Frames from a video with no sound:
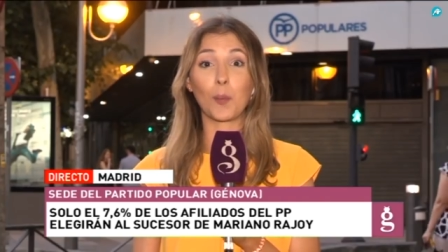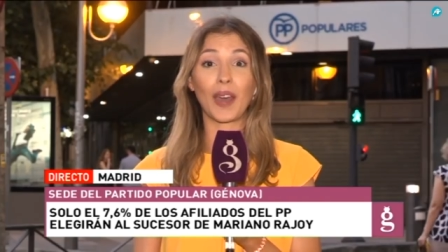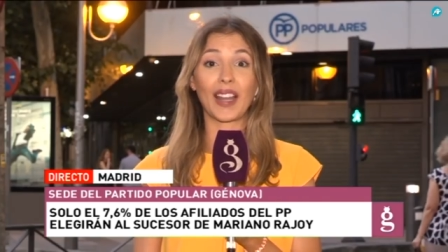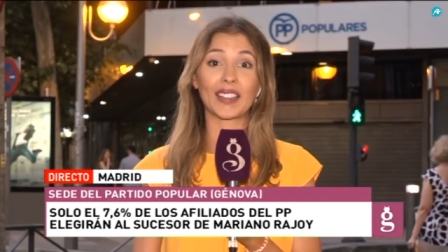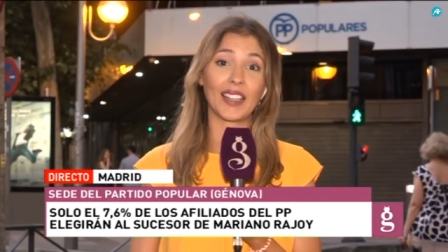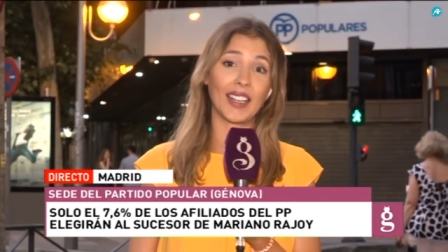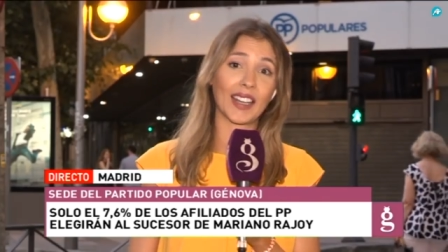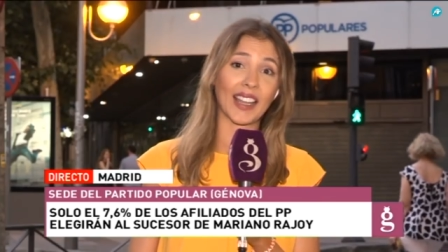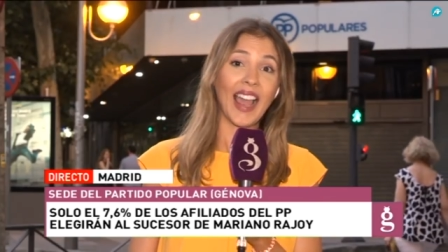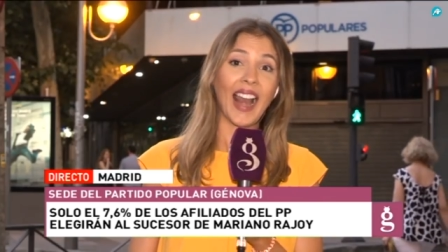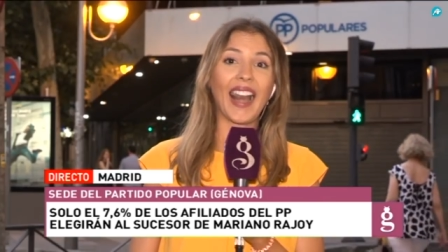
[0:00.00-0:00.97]
que para
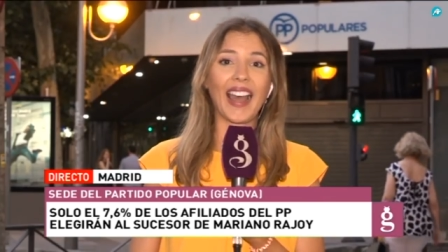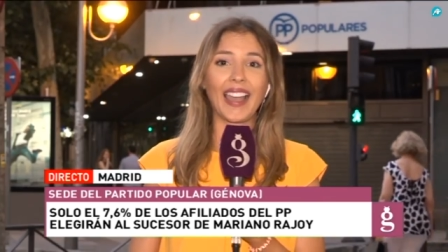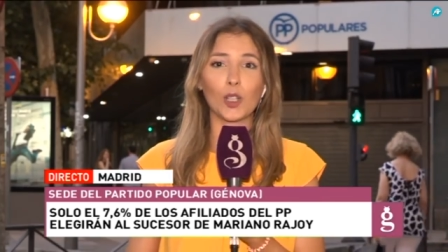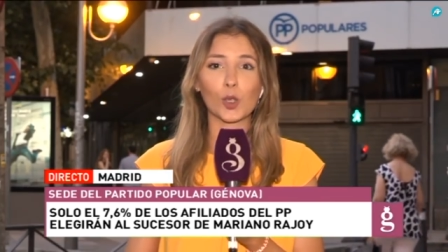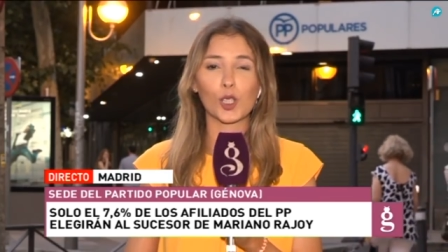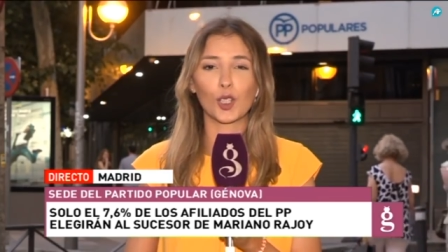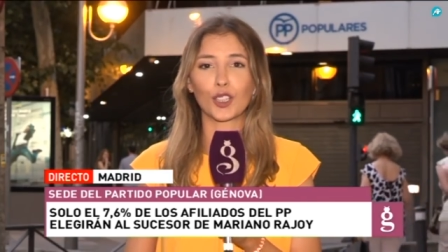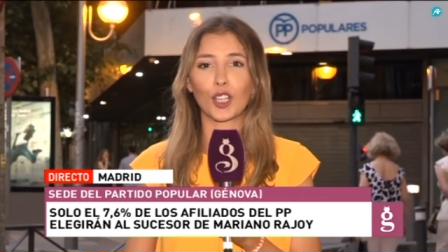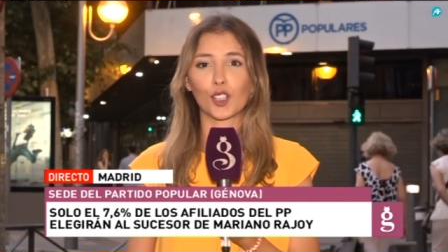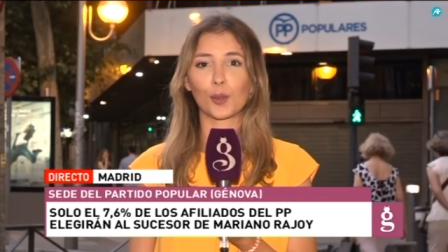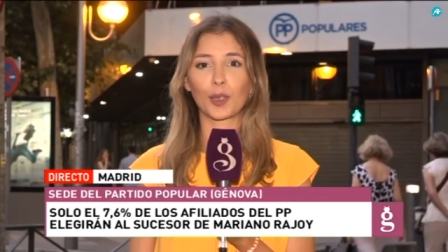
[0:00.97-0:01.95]
tener la
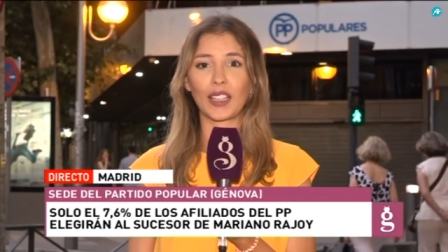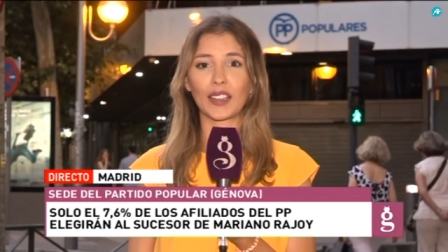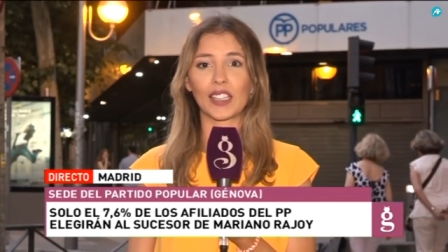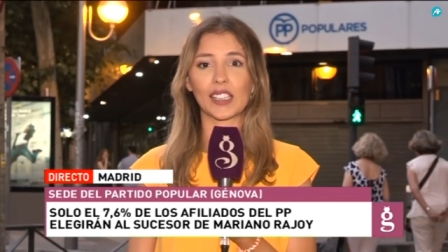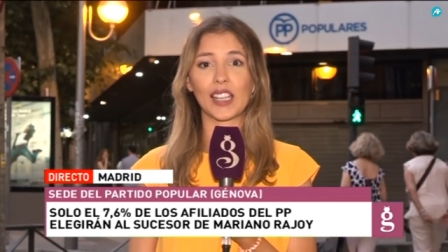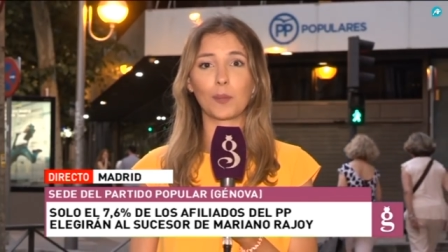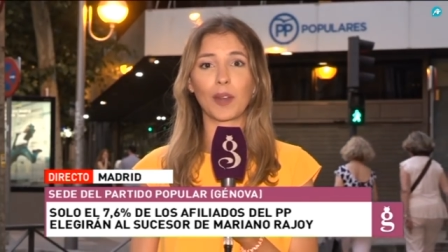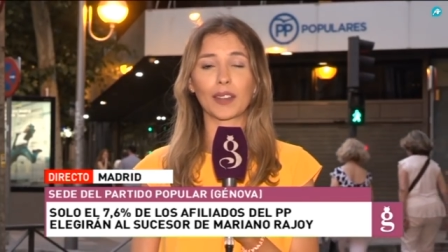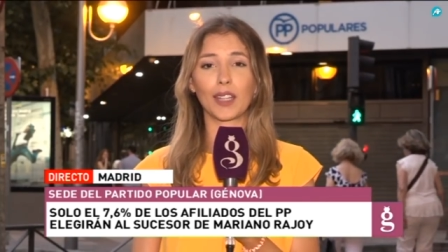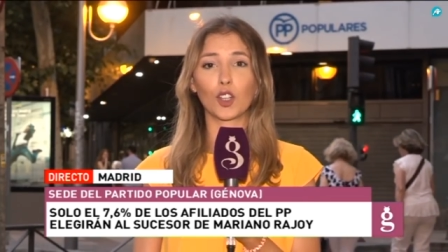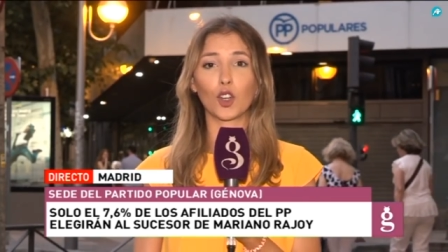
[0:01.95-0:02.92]
ilusión de los votantes del
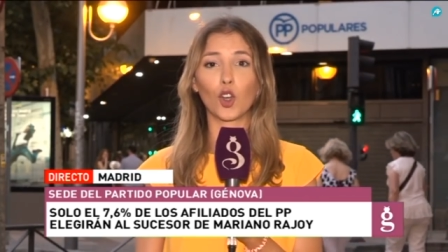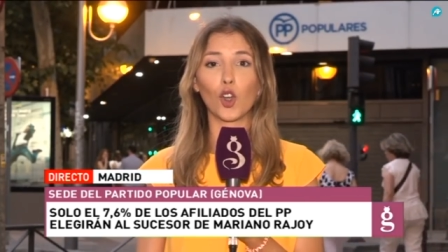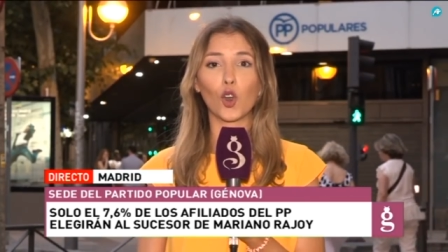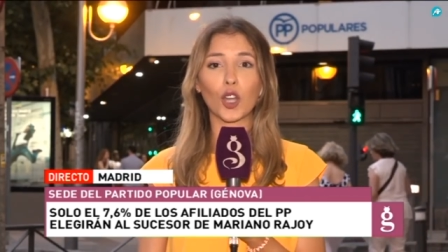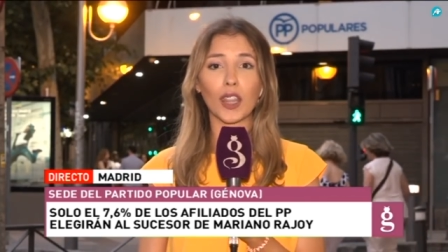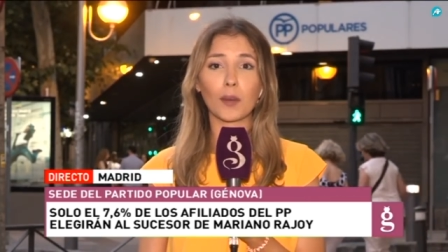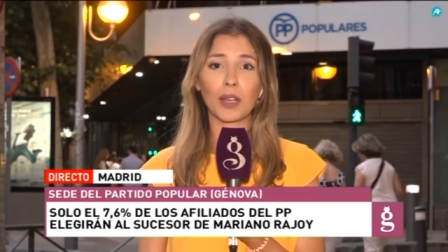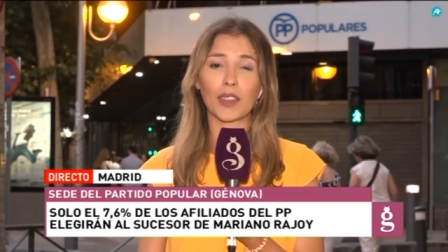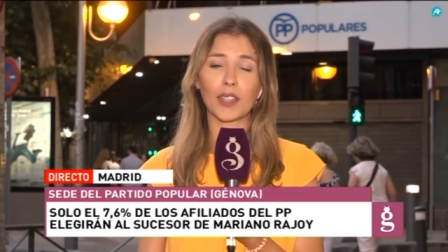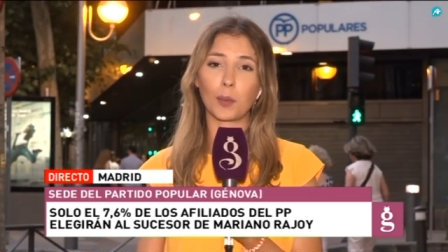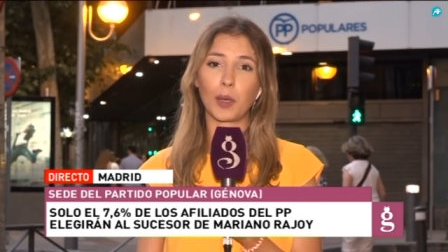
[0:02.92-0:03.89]
partido, lo que
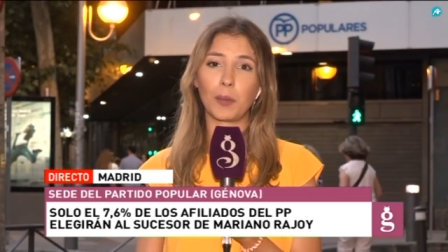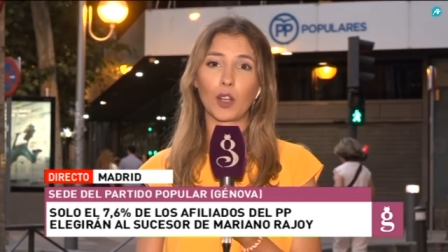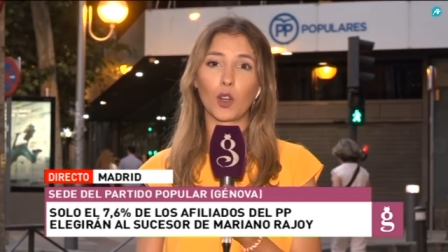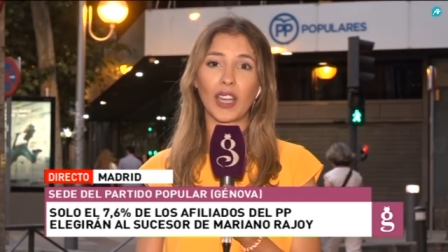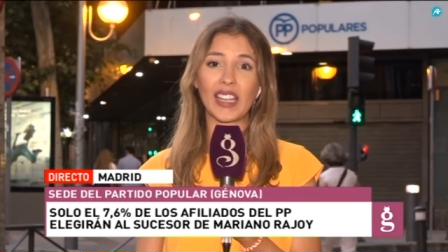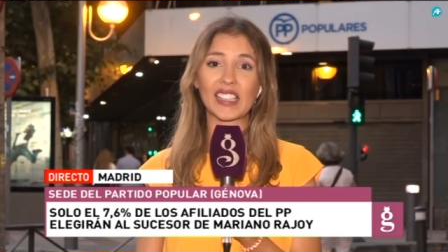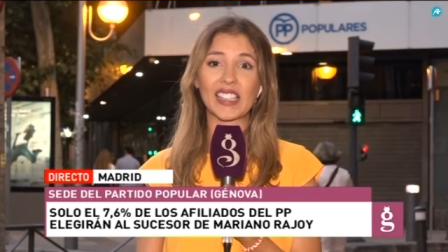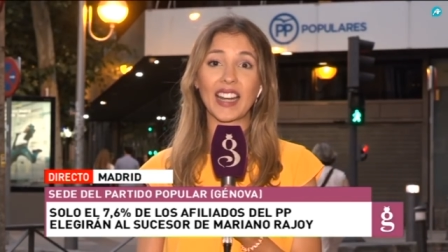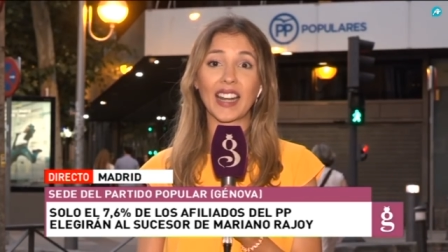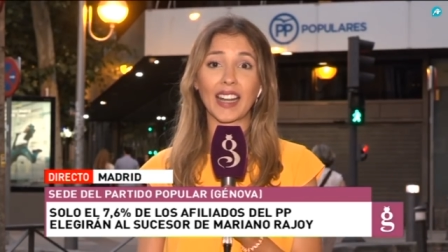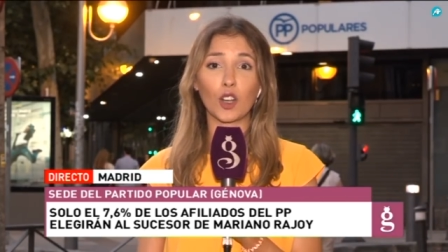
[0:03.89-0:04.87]
deben hacer primero
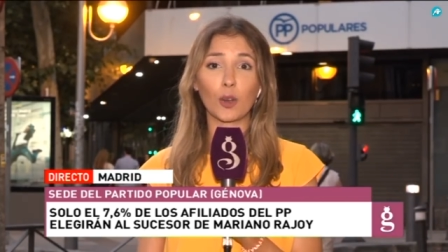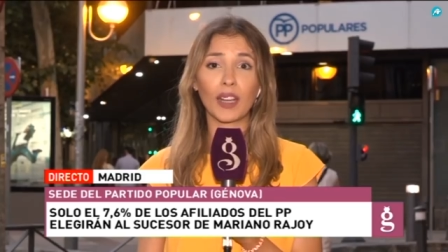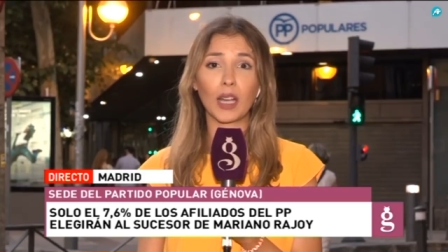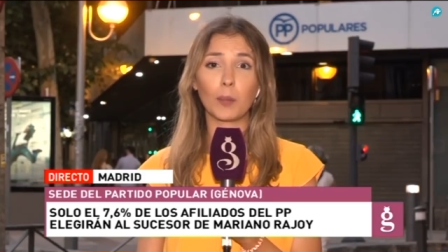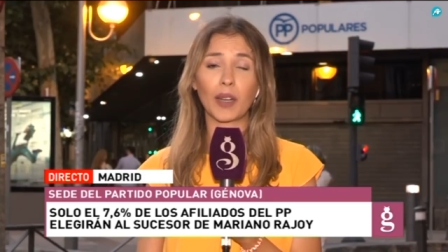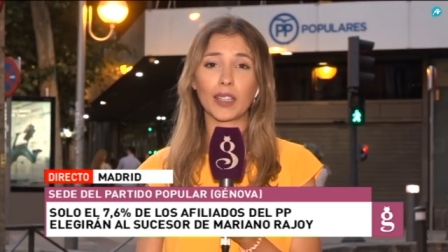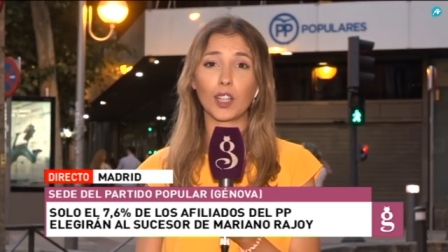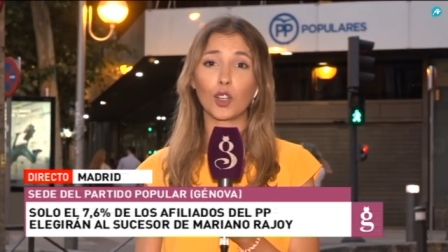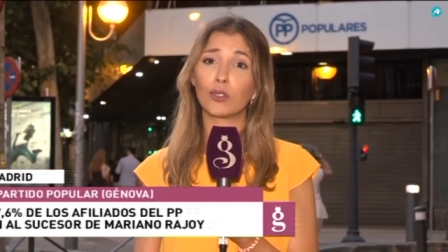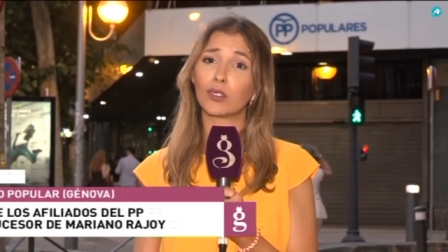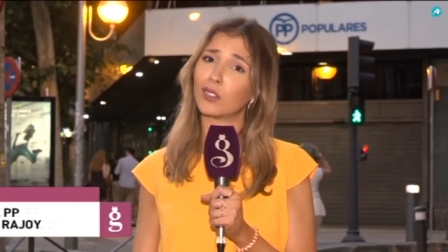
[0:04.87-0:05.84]
es renovar el
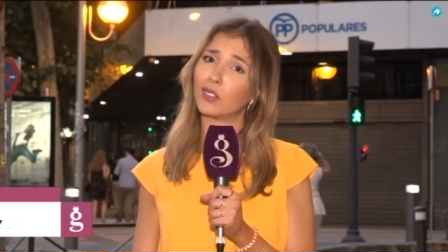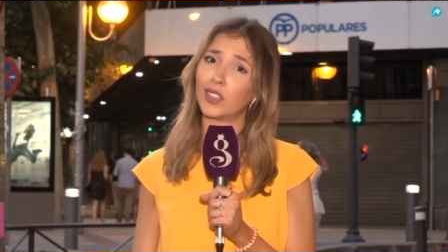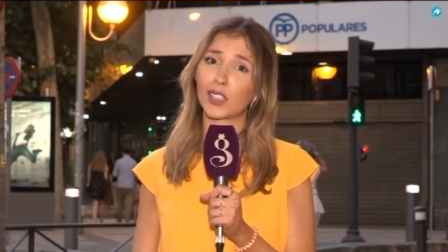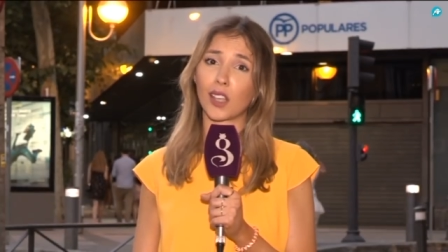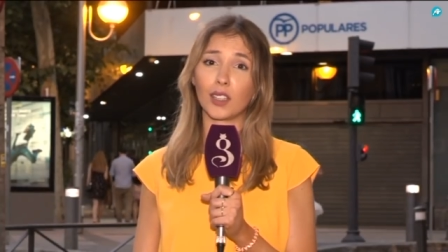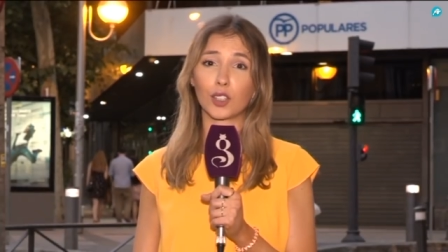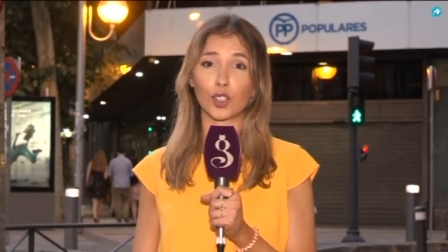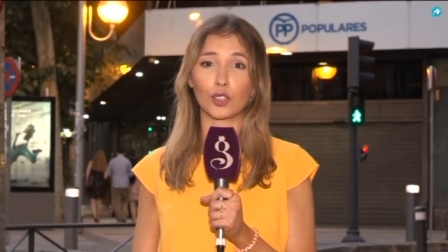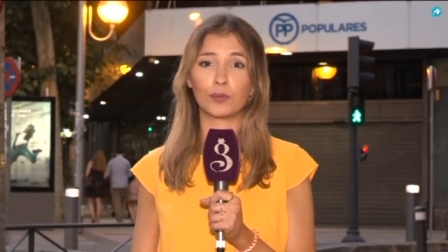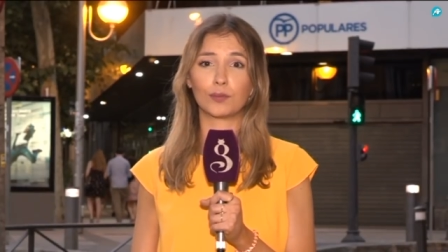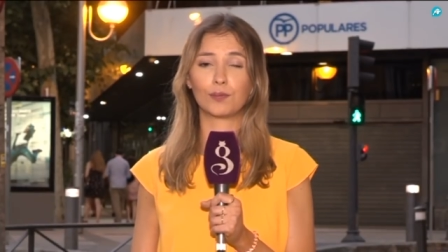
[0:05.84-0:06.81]
partido desde
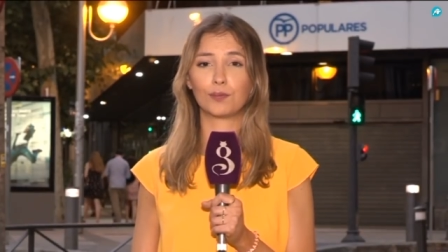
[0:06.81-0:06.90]
dentro.